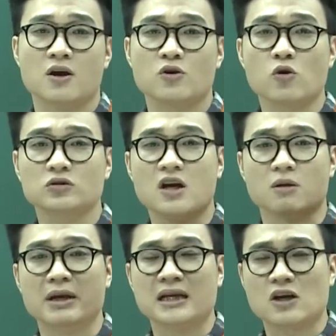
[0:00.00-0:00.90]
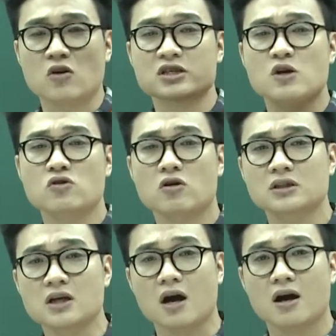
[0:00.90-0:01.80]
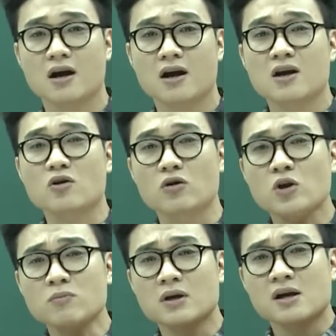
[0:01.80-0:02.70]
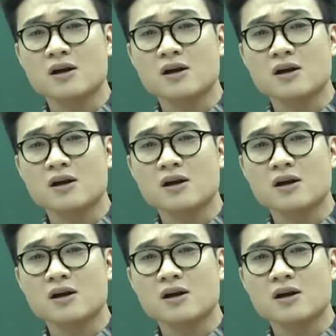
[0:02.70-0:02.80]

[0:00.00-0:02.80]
Cô tưởng mình là con trâu con ngựa. Có lúc